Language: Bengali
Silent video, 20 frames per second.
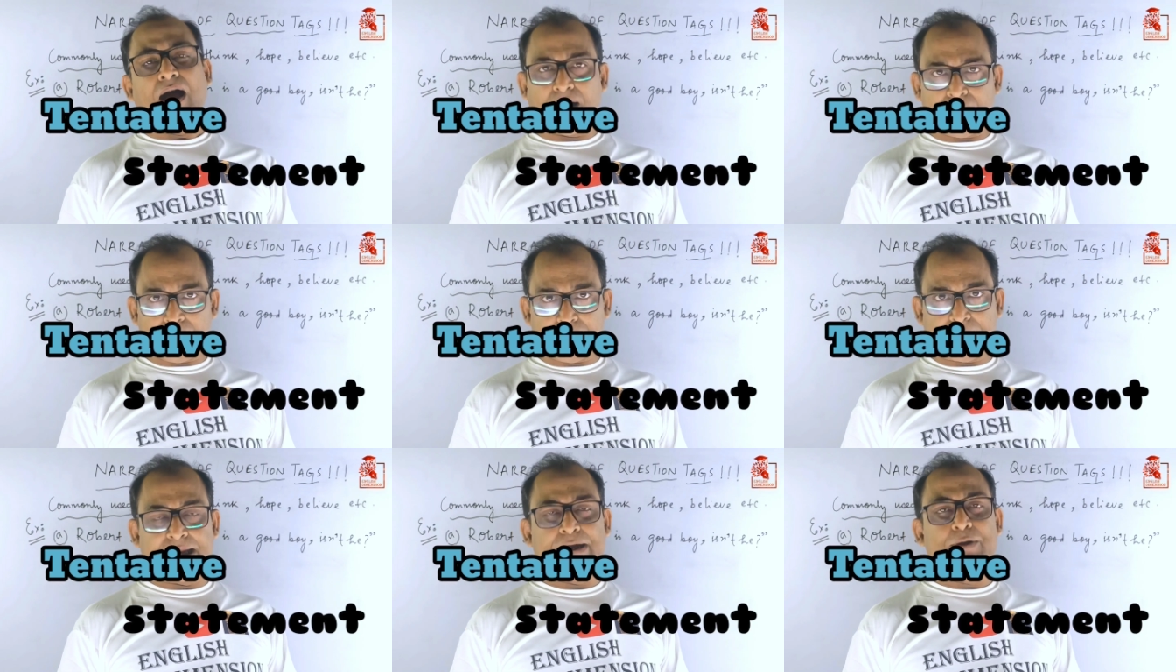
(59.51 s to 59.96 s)

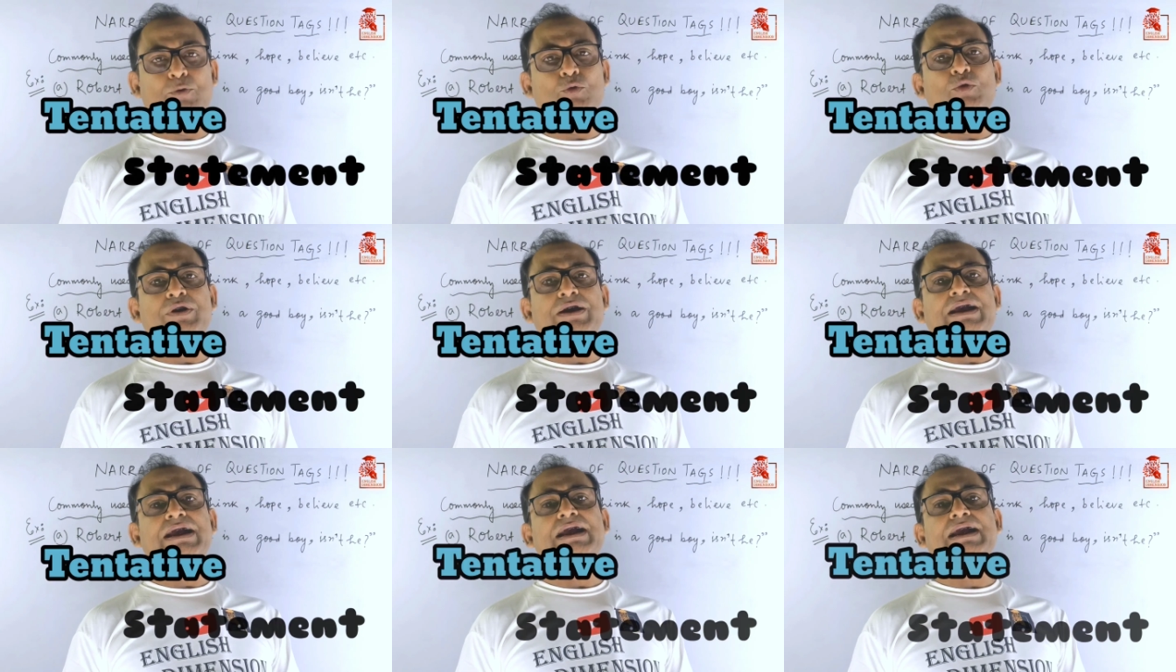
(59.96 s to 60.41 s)
আর
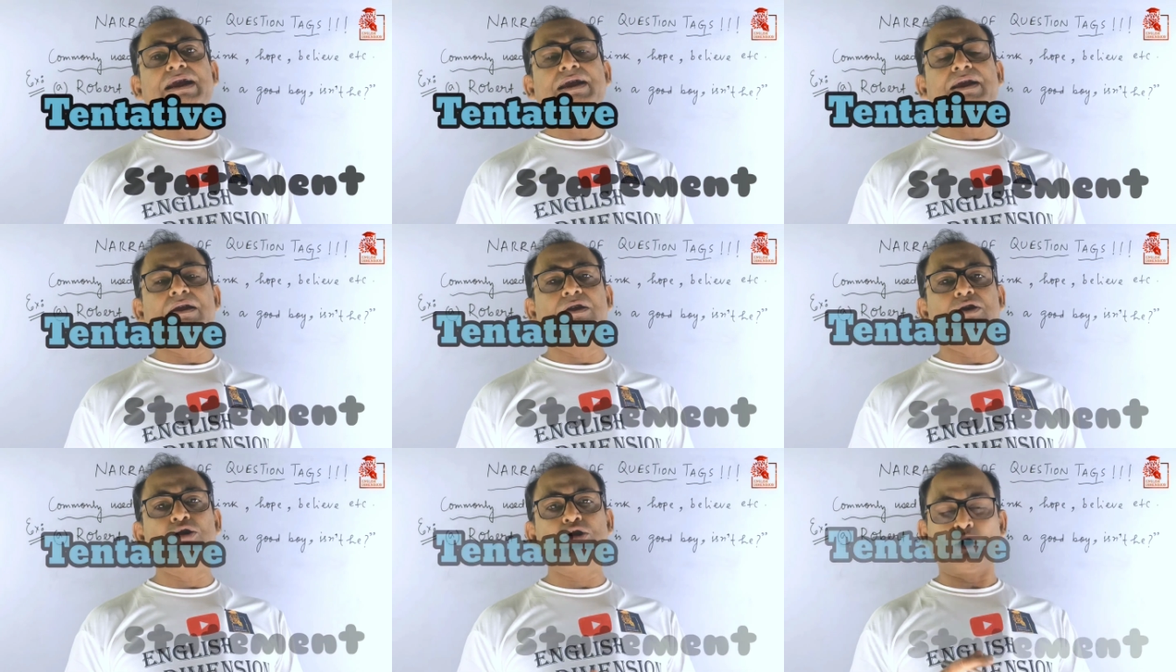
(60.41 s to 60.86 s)
এগুলোকে
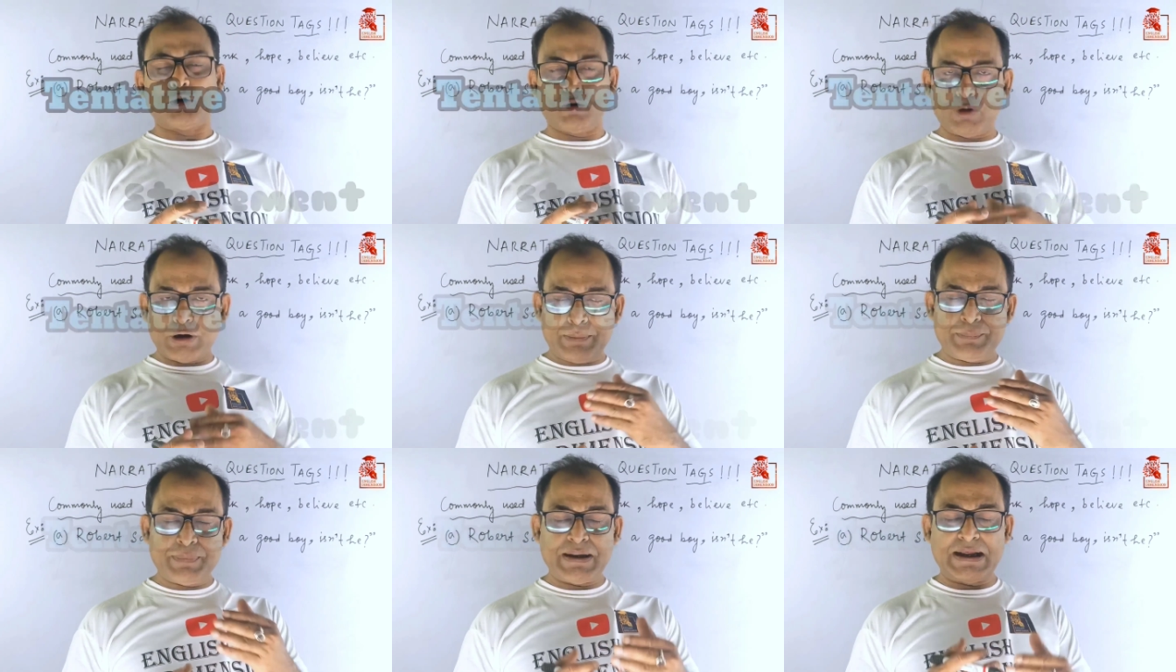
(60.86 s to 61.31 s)

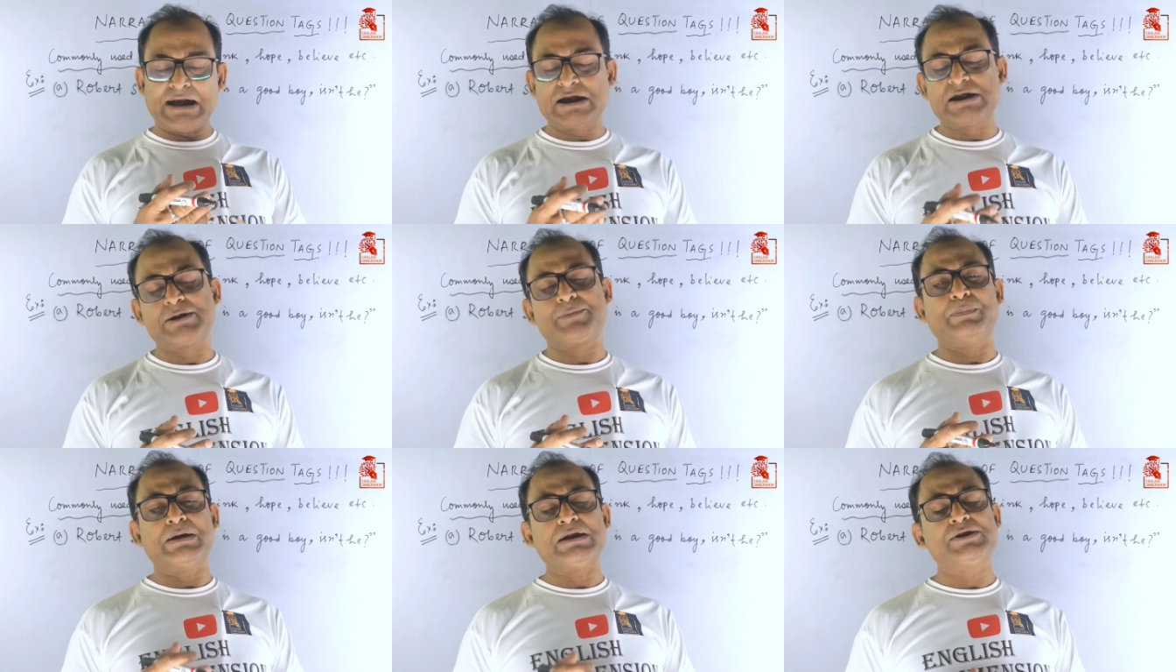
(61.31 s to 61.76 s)
যখন আমরা
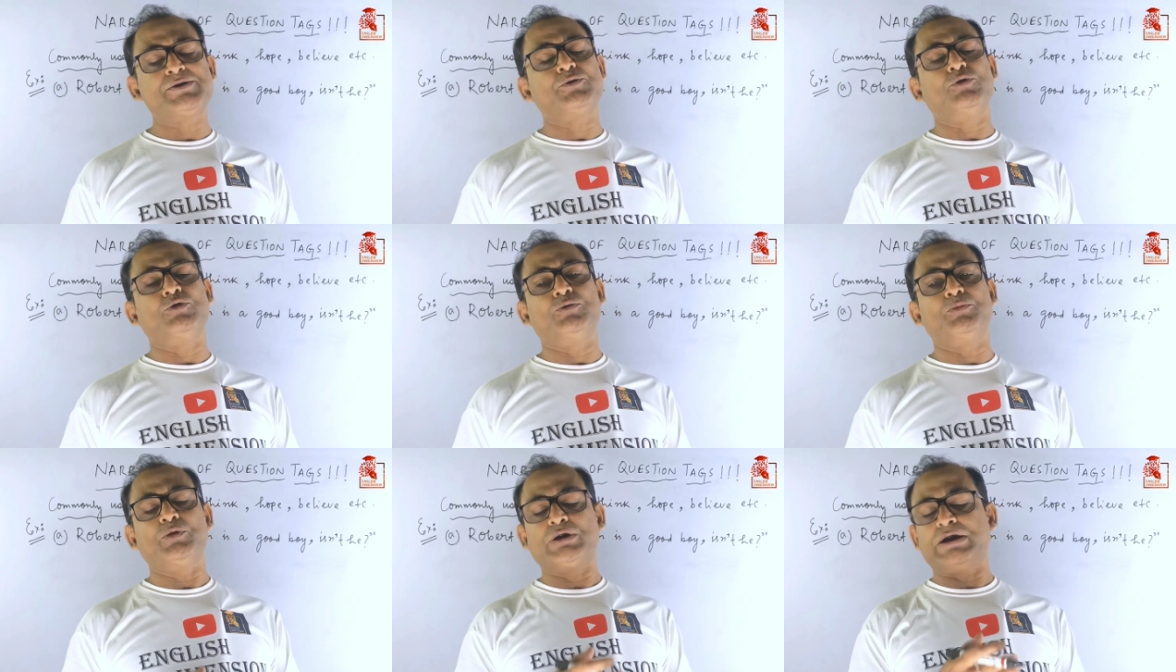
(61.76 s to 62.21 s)
এক্সপ্রেস
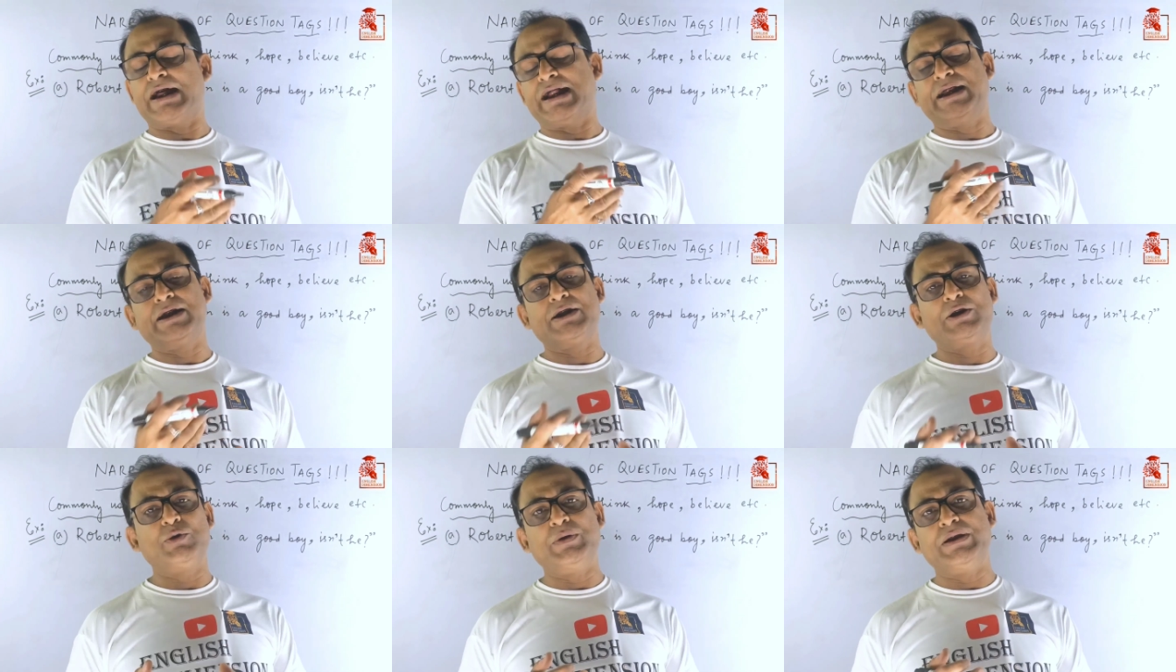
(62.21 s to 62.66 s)
করব
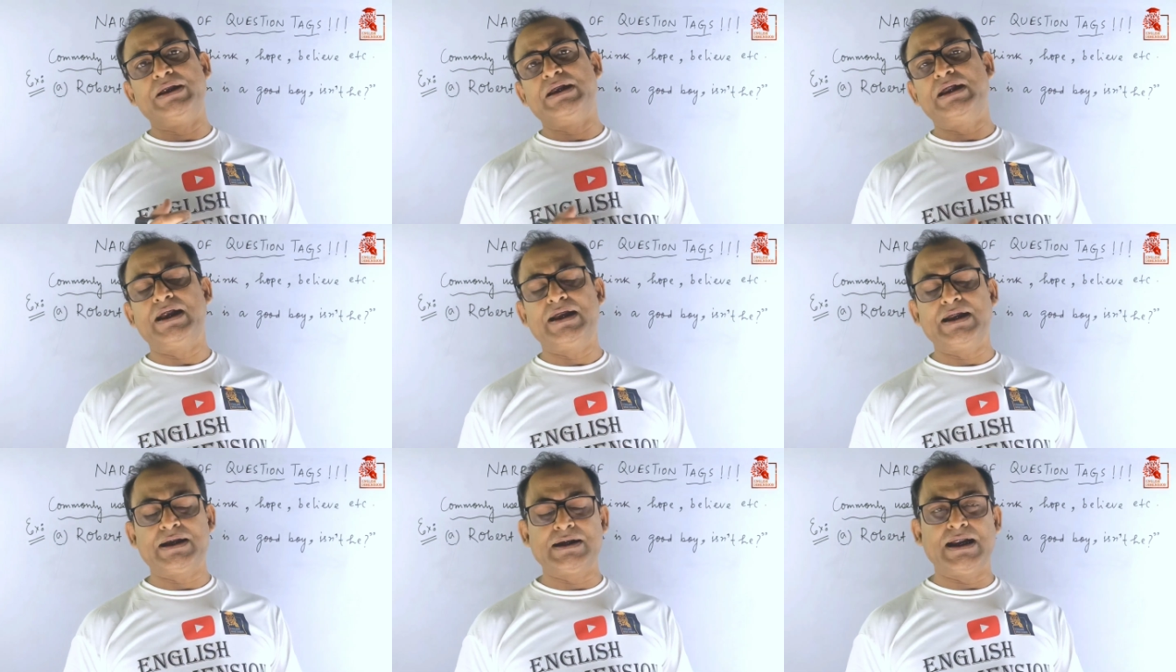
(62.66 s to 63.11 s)
ডাইরেক্ট টু
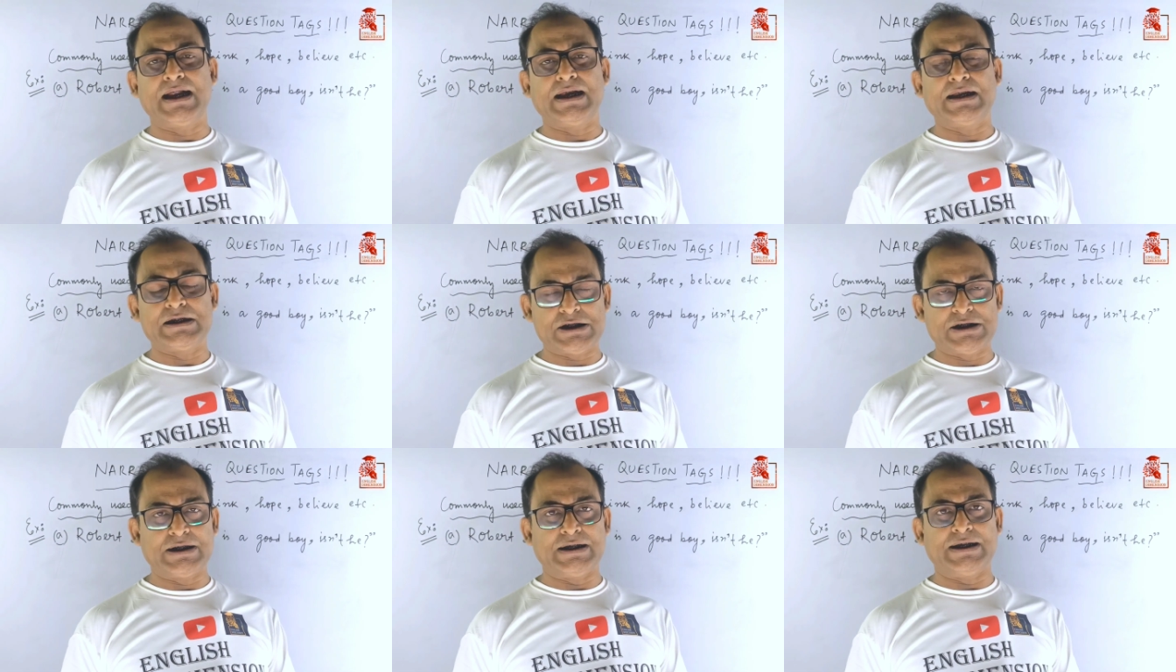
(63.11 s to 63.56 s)
ইনডাইরেক্ট
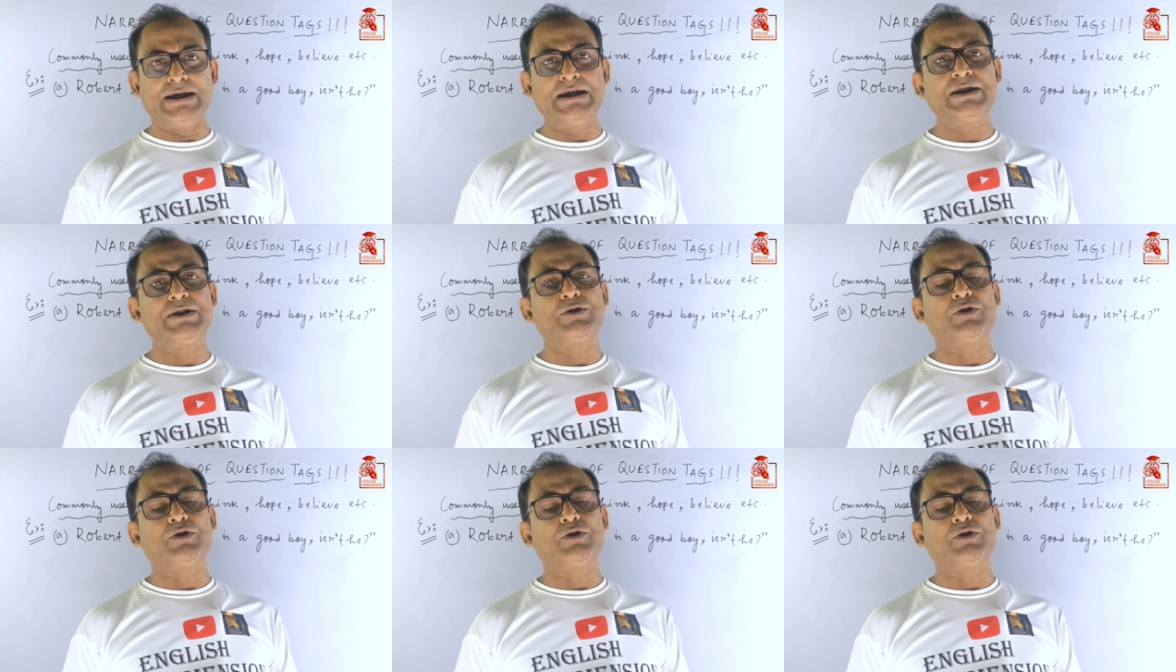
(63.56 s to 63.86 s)
ন্যারেশনে